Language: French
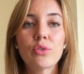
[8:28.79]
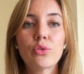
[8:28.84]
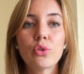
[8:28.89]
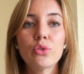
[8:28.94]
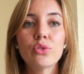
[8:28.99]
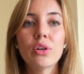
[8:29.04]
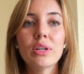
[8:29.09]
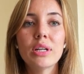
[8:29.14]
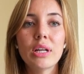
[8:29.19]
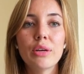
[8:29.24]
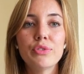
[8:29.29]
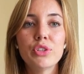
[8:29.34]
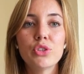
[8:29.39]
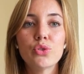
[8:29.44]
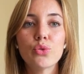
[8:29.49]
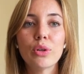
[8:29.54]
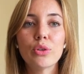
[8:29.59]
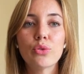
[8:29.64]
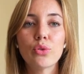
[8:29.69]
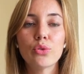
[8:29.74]
il te donne la
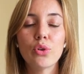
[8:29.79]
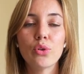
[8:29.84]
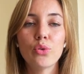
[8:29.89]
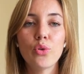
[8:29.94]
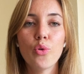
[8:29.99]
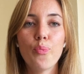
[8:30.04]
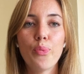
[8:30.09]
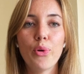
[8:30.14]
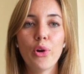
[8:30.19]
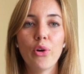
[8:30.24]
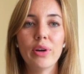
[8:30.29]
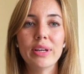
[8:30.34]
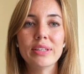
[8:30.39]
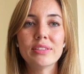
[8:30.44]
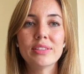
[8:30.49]
vision, il te donne le plan.